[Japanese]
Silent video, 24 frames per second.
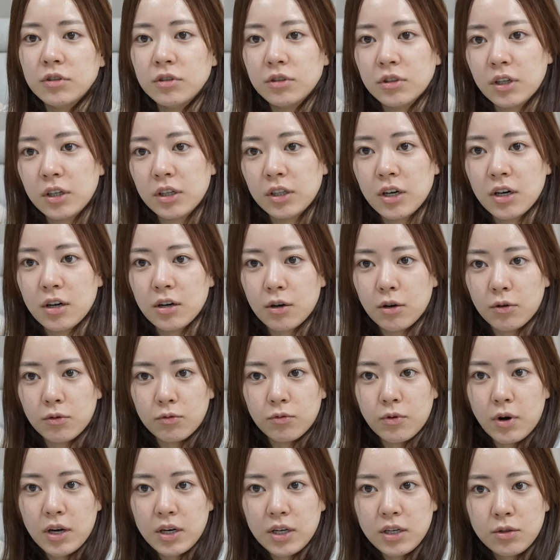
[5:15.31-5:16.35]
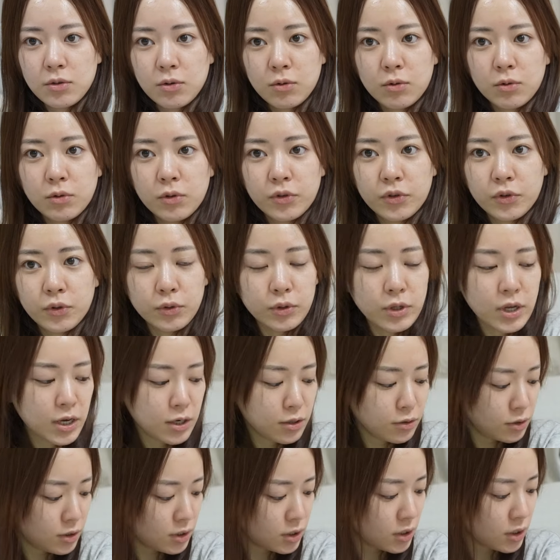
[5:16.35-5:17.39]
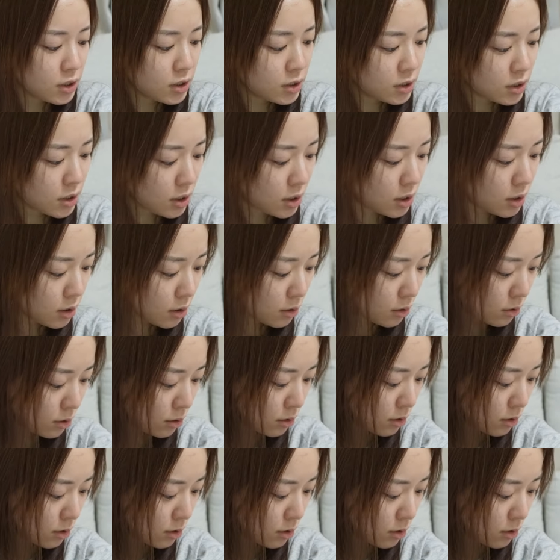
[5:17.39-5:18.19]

ムがなんか割とこの袖口がさ